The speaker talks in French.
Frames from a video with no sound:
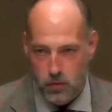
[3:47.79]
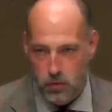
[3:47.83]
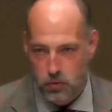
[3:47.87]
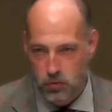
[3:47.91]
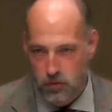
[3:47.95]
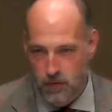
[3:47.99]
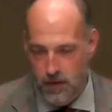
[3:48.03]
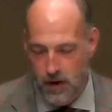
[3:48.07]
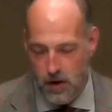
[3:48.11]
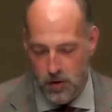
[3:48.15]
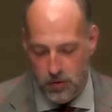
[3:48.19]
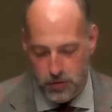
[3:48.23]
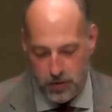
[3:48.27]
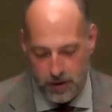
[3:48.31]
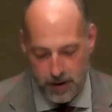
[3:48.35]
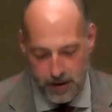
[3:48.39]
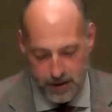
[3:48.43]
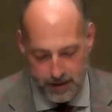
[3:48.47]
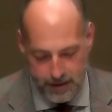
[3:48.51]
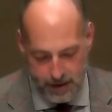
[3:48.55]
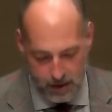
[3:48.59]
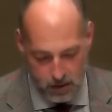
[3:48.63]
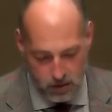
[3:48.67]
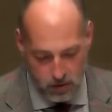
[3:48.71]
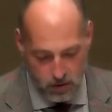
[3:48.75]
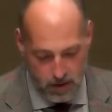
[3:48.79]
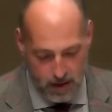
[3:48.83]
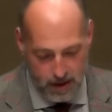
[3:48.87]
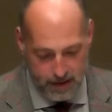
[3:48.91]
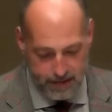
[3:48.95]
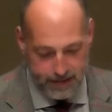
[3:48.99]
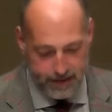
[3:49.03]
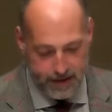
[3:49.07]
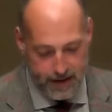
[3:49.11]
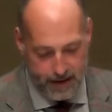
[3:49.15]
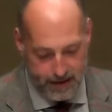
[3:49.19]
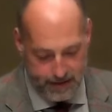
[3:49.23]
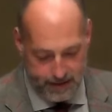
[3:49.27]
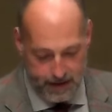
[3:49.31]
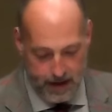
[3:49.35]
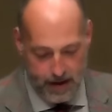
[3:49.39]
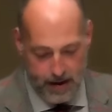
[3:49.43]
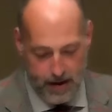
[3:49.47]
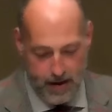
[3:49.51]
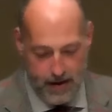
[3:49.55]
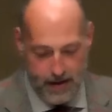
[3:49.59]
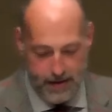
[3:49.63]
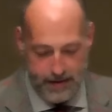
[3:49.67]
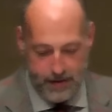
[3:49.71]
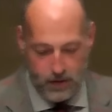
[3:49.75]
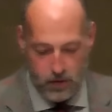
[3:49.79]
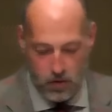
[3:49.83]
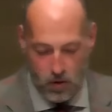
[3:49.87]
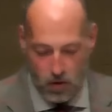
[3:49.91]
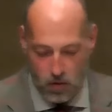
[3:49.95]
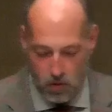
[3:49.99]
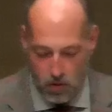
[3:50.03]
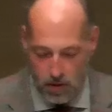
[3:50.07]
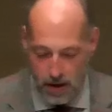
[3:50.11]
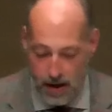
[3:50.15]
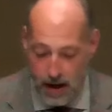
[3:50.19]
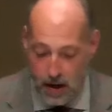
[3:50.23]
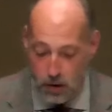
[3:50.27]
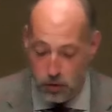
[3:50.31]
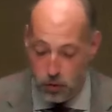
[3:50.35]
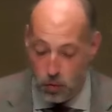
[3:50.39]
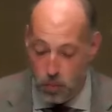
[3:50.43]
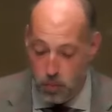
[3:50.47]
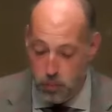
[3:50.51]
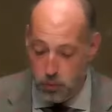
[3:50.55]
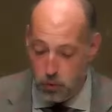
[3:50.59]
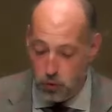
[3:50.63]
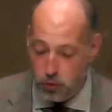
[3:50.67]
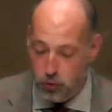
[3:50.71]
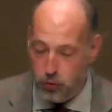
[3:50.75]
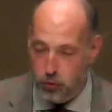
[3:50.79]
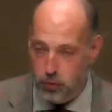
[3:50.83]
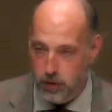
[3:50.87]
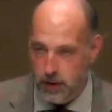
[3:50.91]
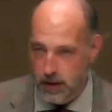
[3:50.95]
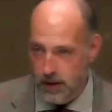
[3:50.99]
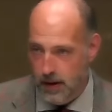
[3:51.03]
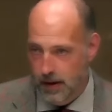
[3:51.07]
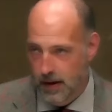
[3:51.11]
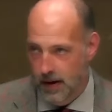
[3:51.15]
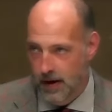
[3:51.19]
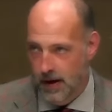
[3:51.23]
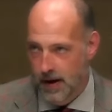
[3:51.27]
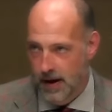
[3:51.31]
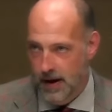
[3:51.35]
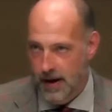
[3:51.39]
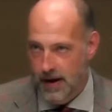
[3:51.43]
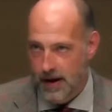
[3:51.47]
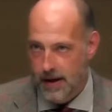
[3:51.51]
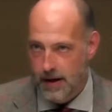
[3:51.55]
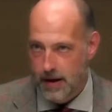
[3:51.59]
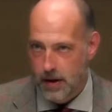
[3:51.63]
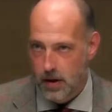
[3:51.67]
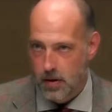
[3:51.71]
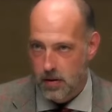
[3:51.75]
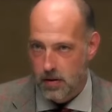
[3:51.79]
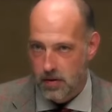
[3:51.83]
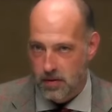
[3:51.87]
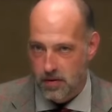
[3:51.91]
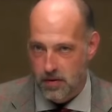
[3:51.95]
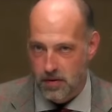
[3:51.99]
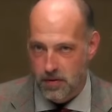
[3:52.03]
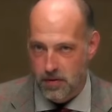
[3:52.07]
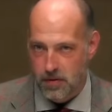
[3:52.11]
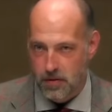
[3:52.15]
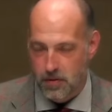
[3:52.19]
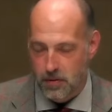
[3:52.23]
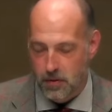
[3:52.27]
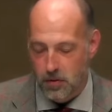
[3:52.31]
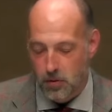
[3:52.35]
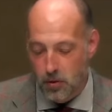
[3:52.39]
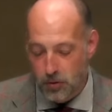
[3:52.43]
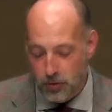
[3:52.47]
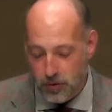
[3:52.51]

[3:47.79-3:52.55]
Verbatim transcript: Duval le secrétaire de Lascaz et l'éditeur Roret, elle se poursuit et euh, le